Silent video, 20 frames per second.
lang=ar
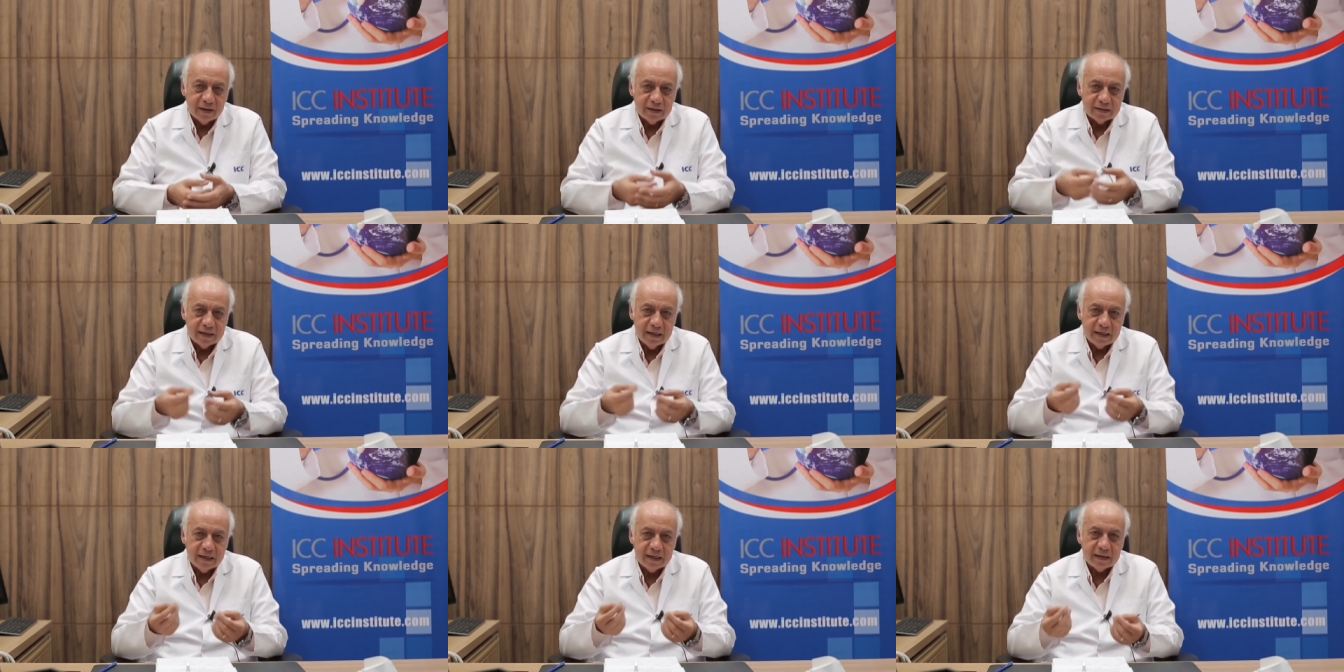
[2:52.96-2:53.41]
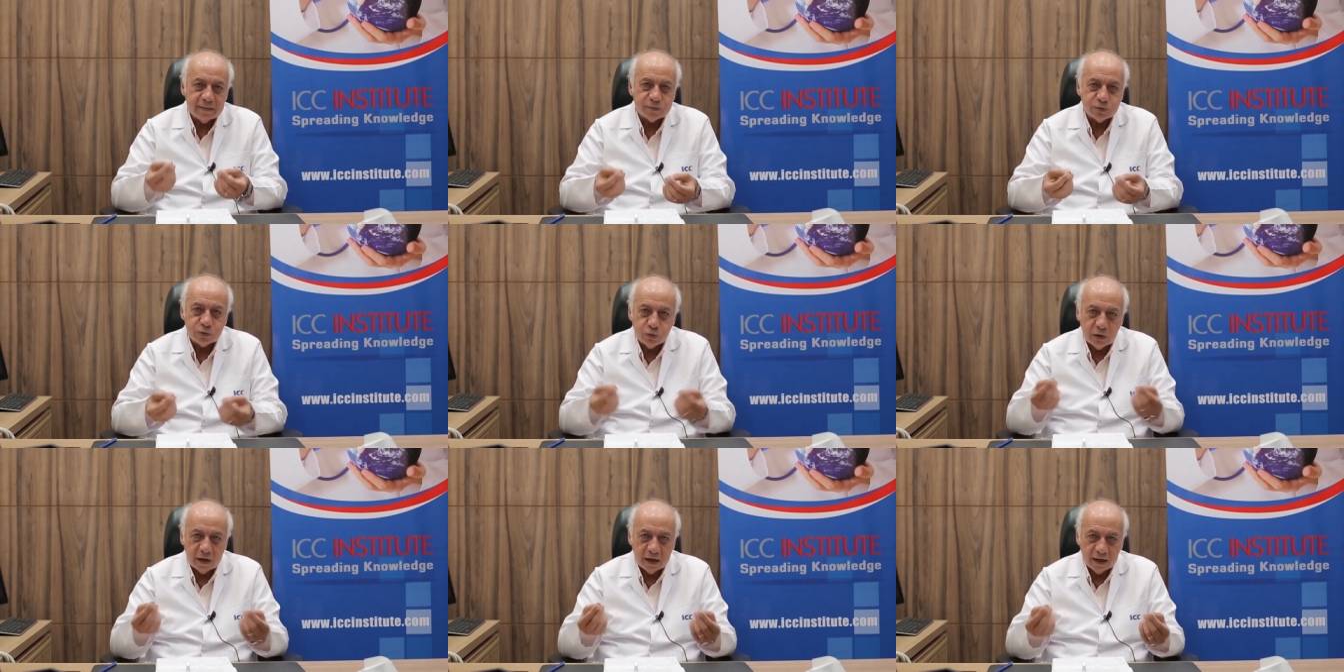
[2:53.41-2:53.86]
زي
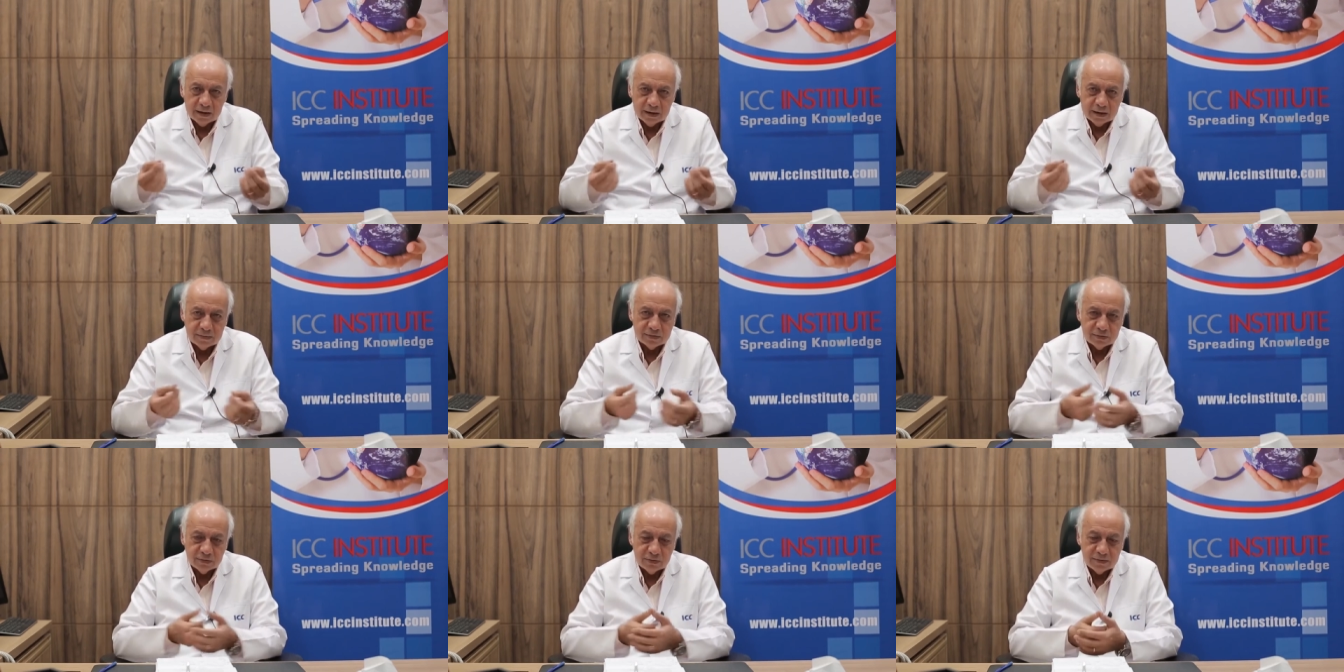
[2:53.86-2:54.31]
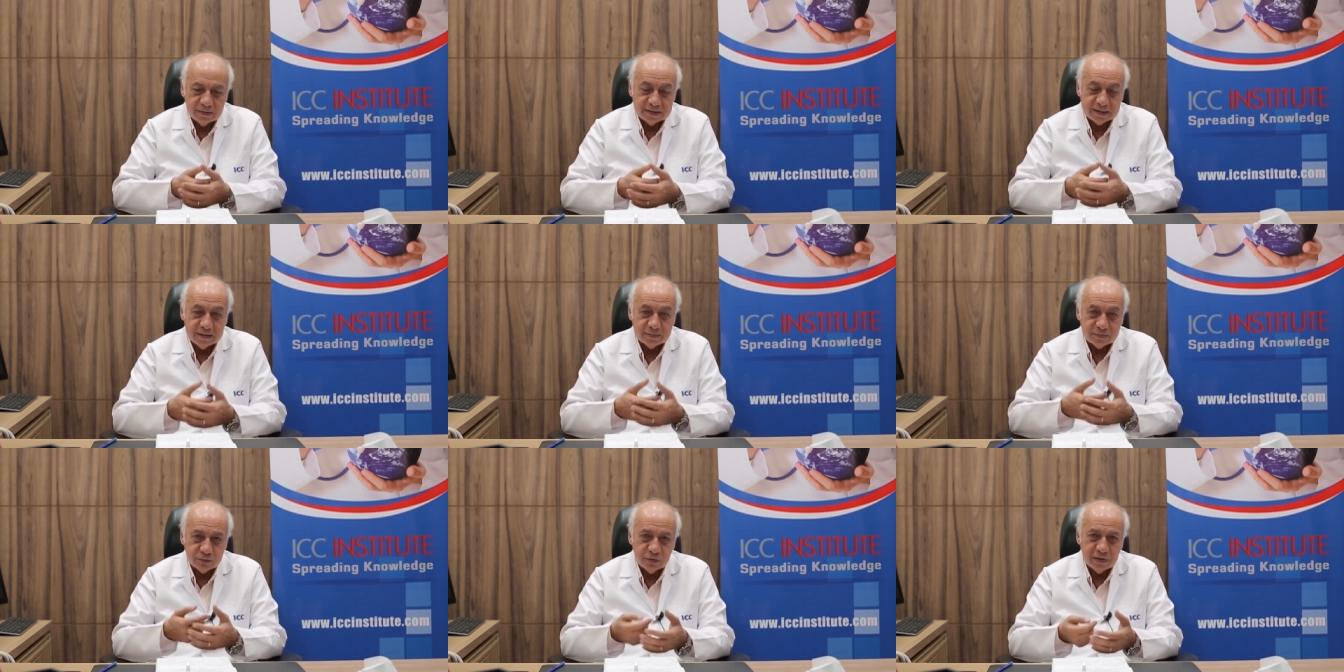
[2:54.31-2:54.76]
كبسوله كبسوله
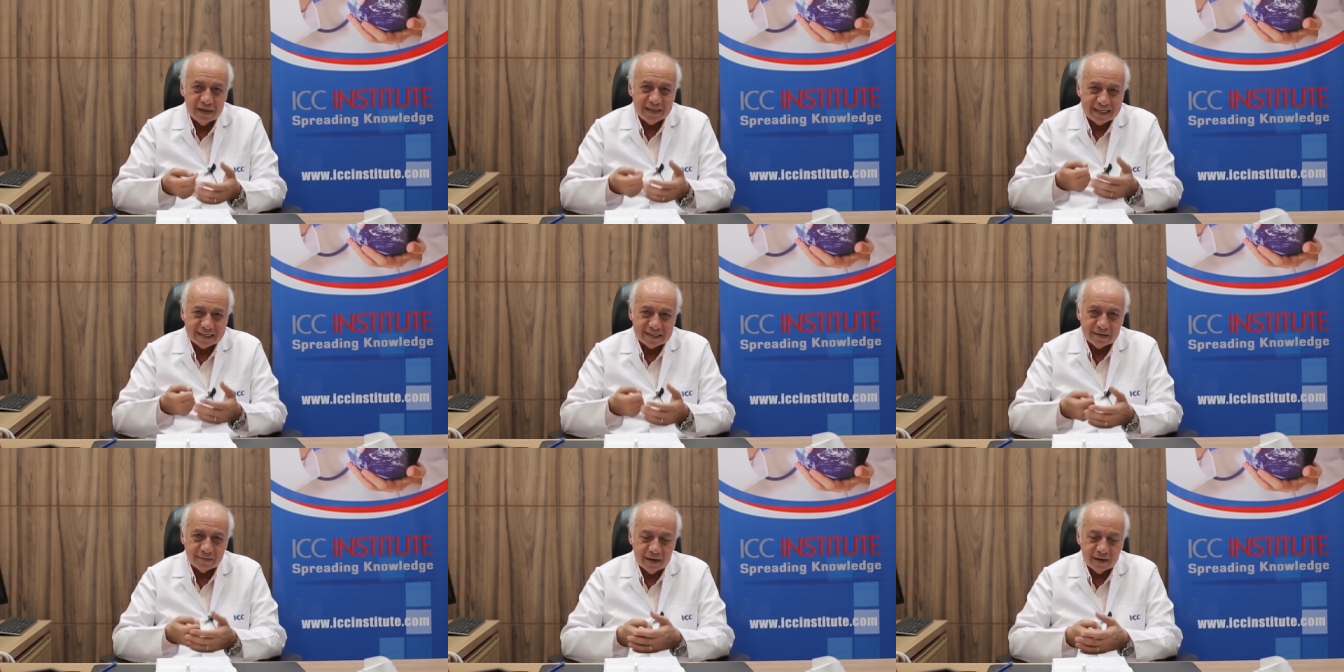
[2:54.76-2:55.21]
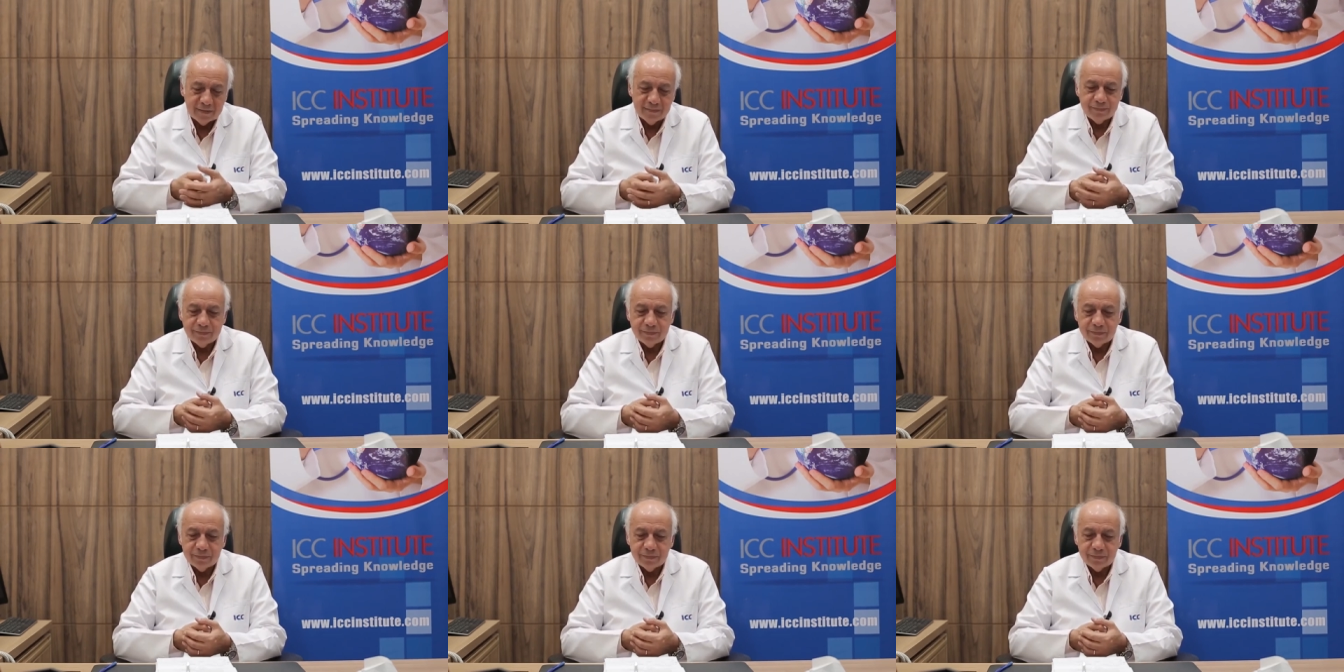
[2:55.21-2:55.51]
بس كبسوله دسمه